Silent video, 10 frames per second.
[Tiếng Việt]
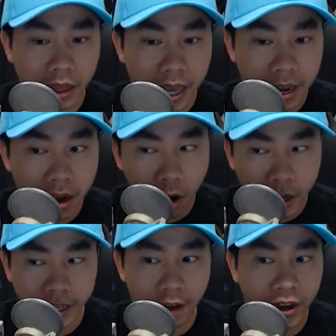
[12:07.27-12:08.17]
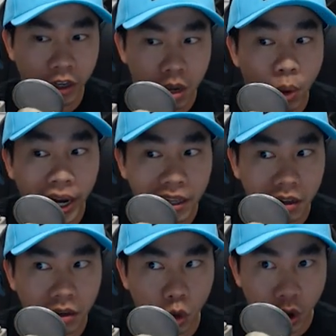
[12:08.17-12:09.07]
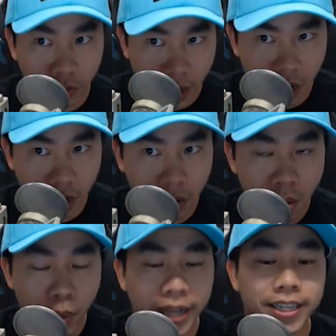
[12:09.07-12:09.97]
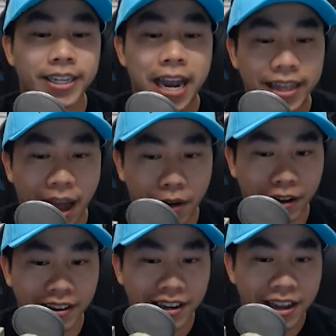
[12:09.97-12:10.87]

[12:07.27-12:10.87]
thì nó sẽ phát triển một cách tuyệt vời hơn, một cách sáng tạo hơn.